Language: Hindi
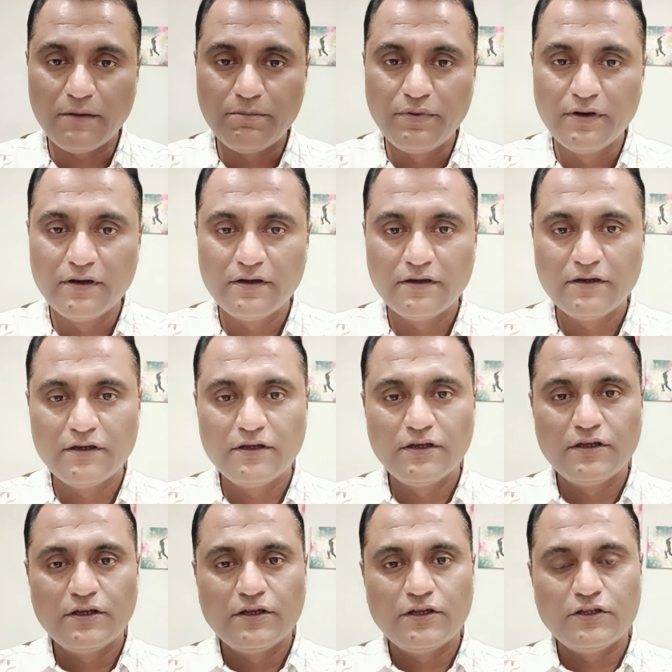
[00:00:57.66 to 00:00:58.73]
अब
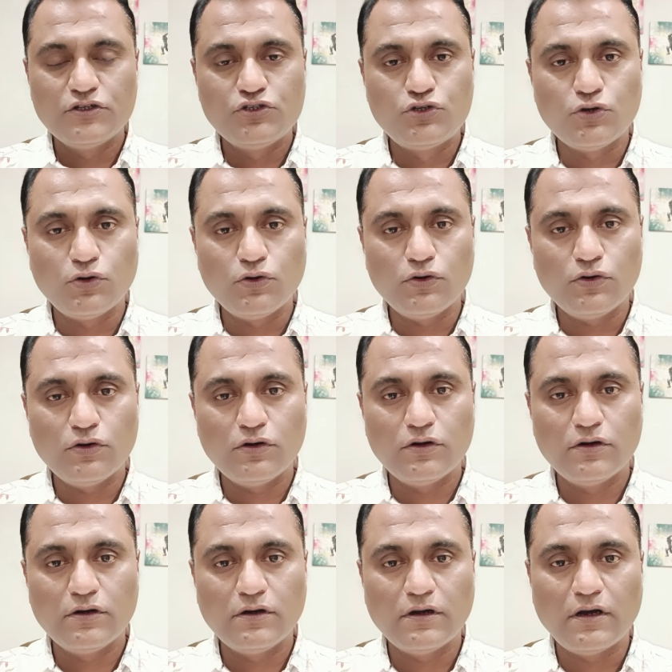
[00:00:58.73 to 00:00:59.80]
जो
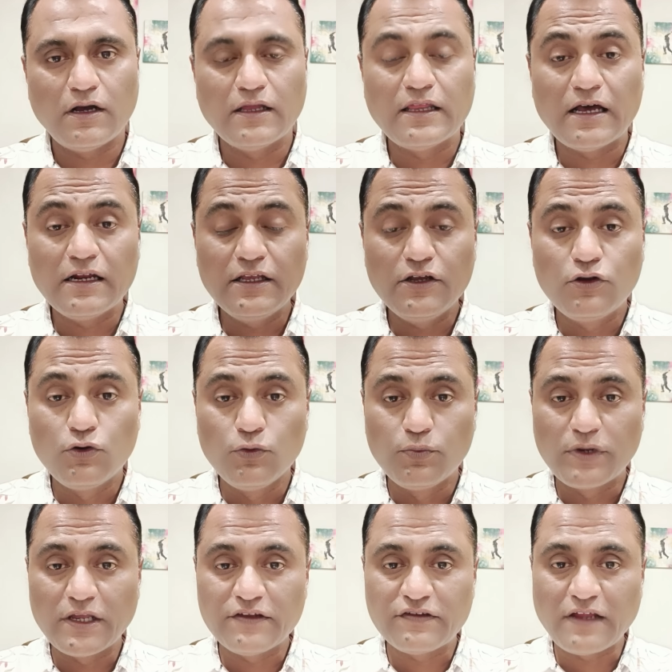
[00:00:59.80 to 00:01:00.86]
अदानी
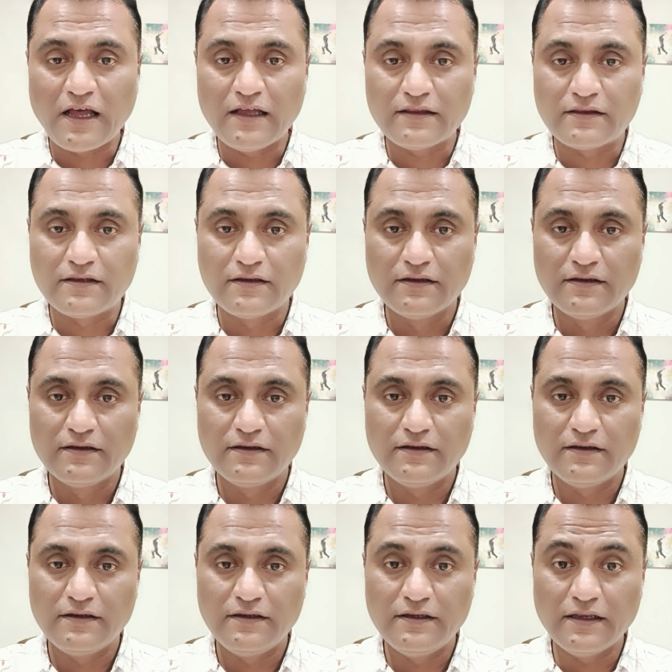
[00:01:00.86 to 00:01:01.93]
ग्रुप के साथ
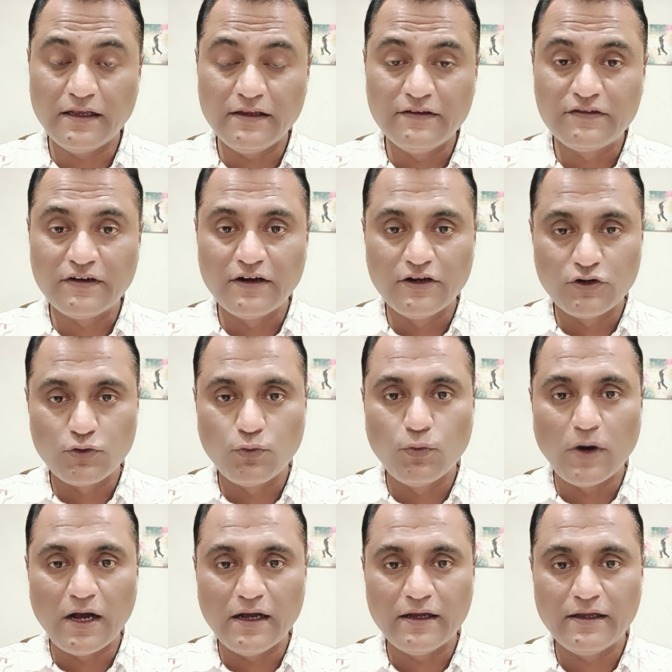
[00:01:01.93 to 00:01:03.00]
ये इंसिडेंट
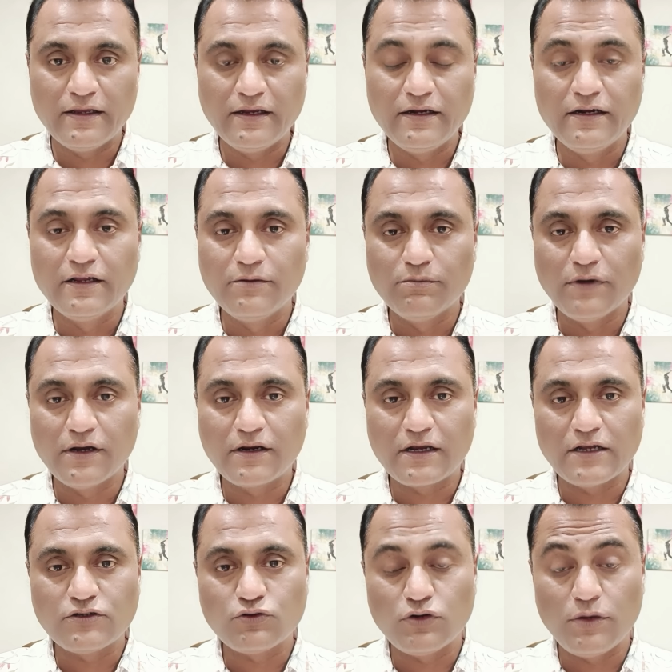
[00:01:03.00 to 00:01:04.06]
हुआ है हिंडनबर्ग
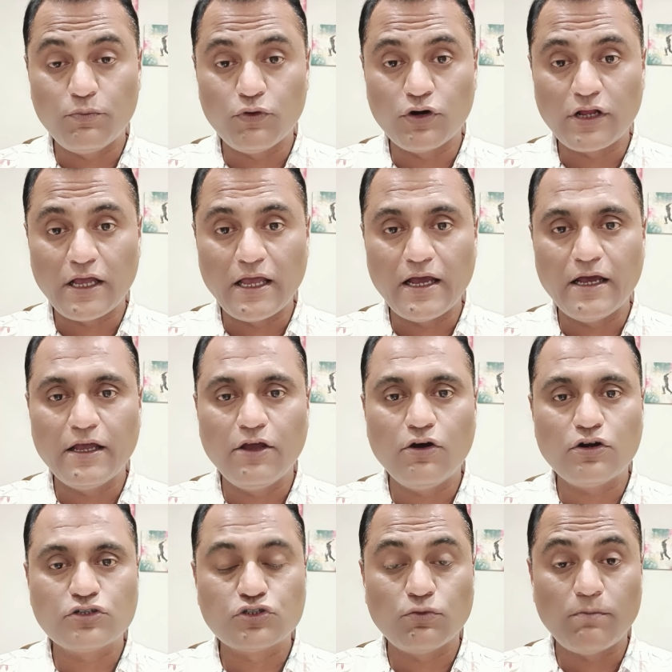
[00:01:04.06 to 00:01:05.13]
का जो रिपोर्ट आया है
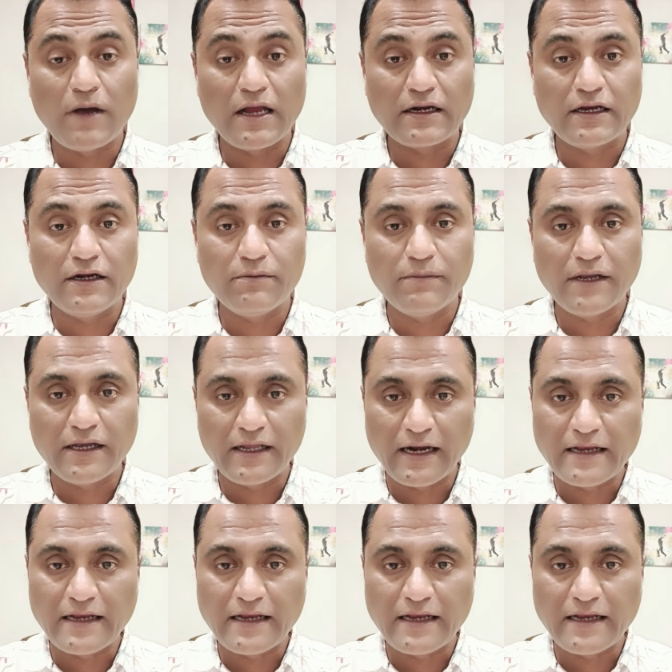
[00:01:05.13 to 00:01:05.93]
और जो मार्केट में